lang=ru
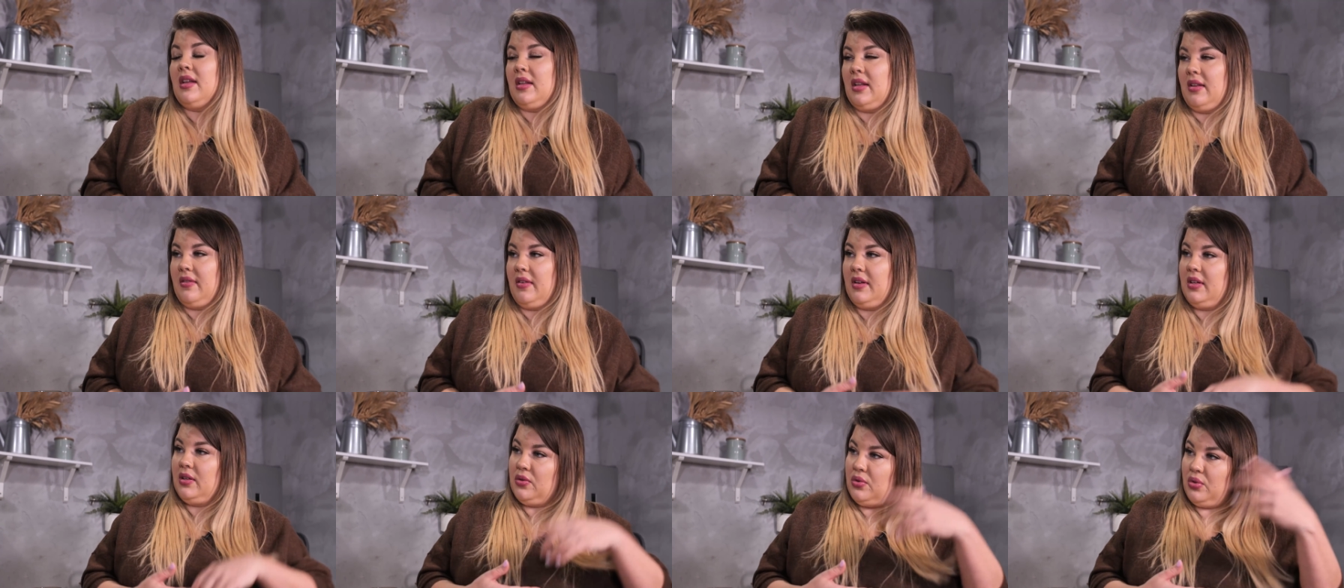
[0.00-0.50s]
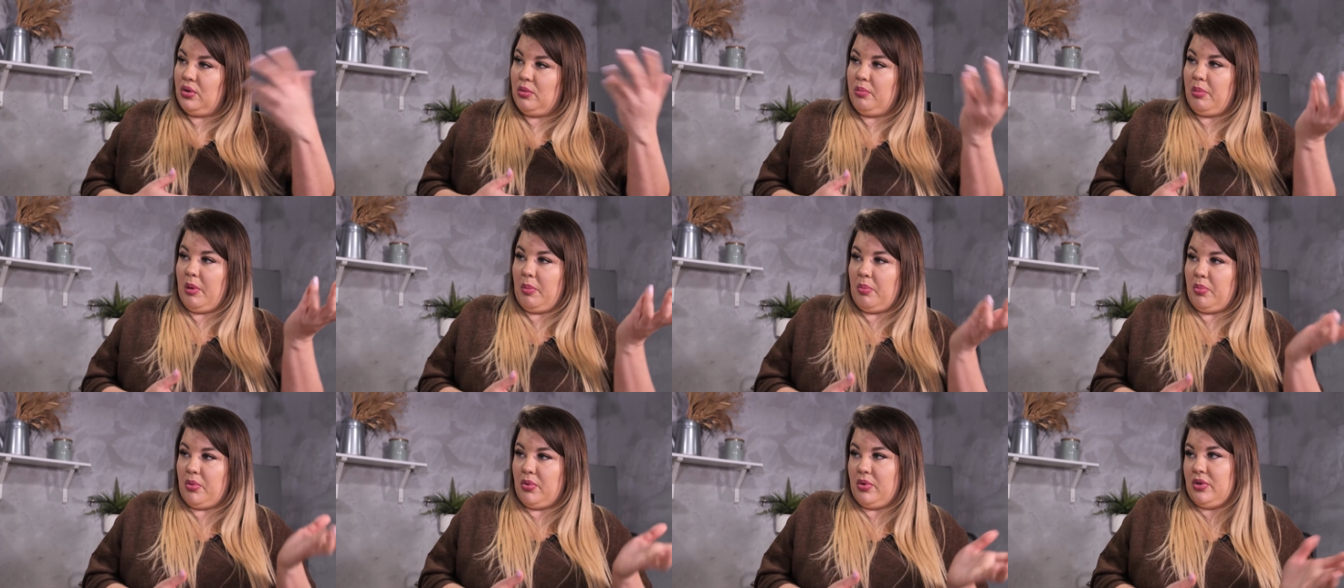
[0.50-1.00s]
наверное, чуть
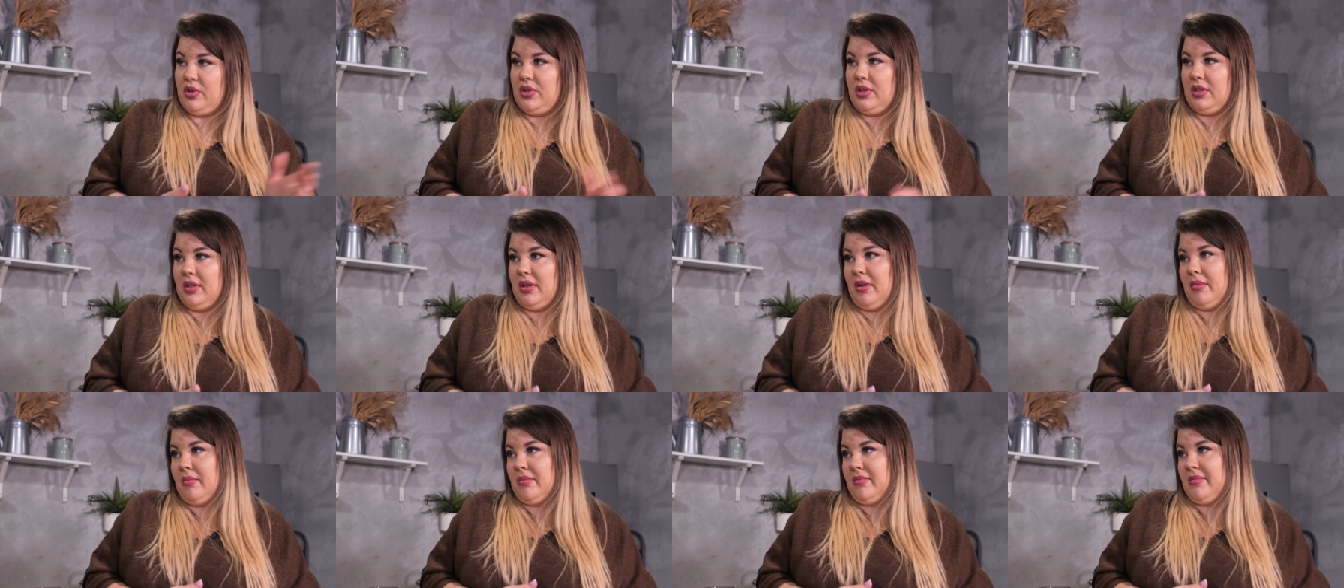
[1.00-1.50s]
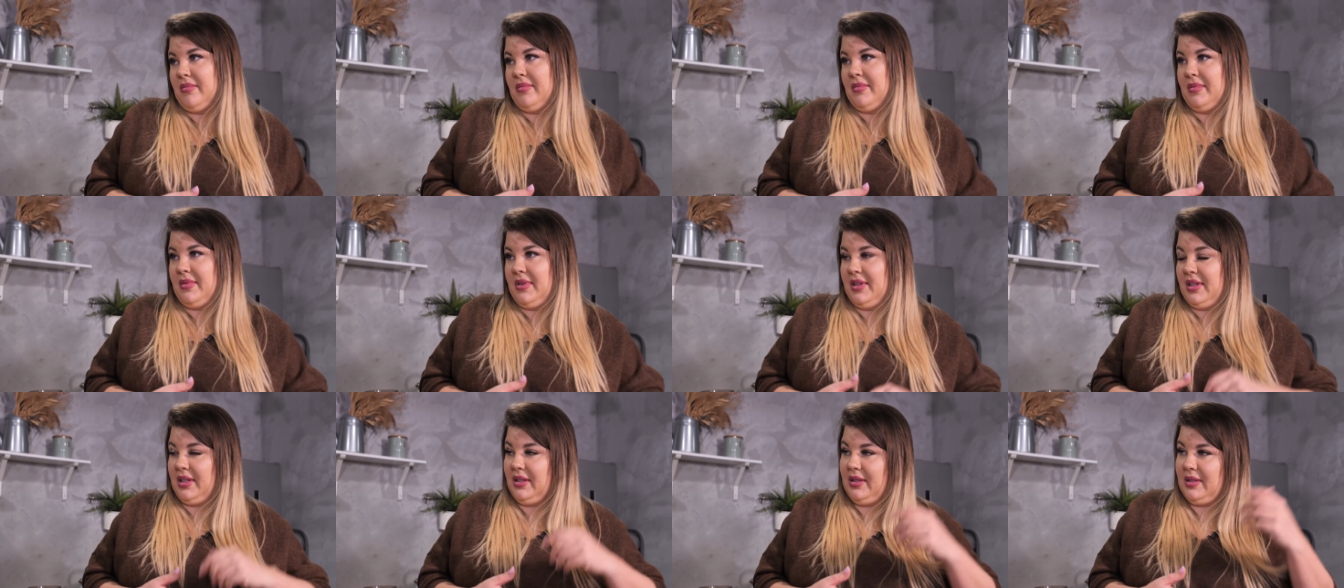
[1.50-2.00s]
попозже, там,
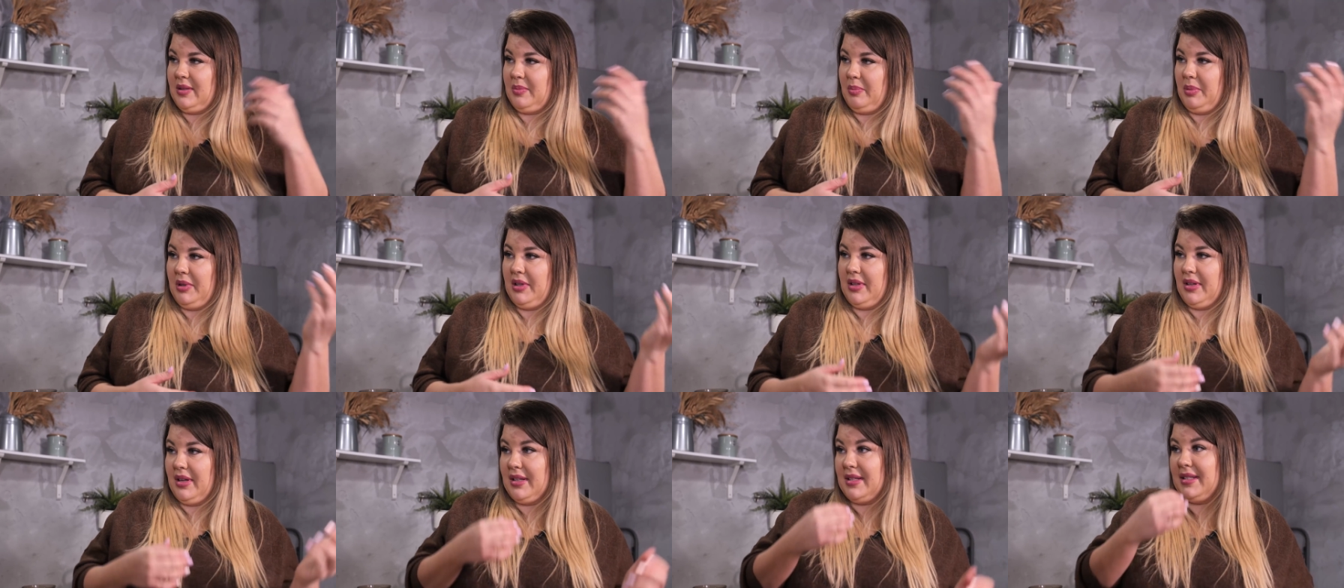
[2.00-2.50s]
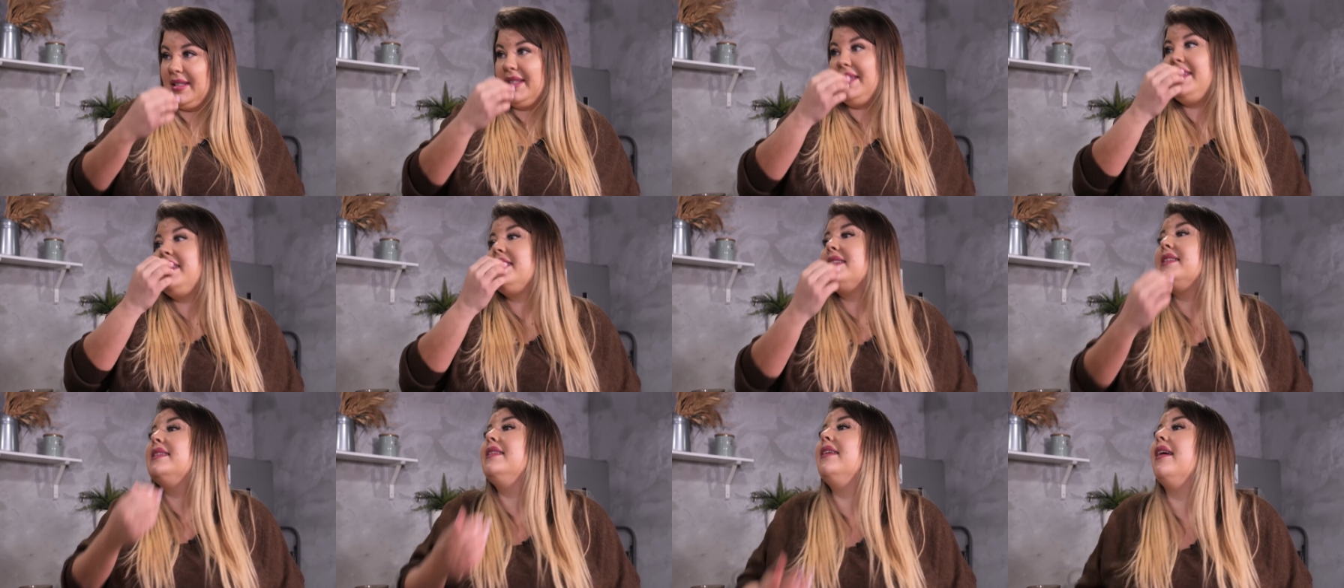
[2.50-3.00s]
лет с 15,
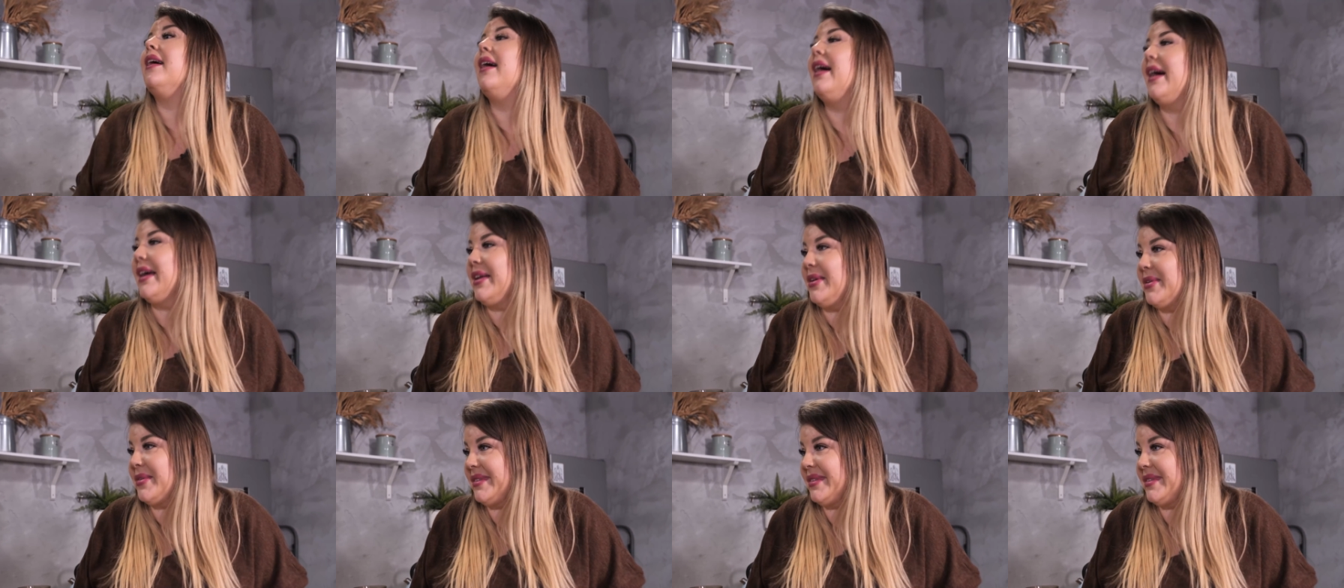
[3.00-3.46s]
не знаю.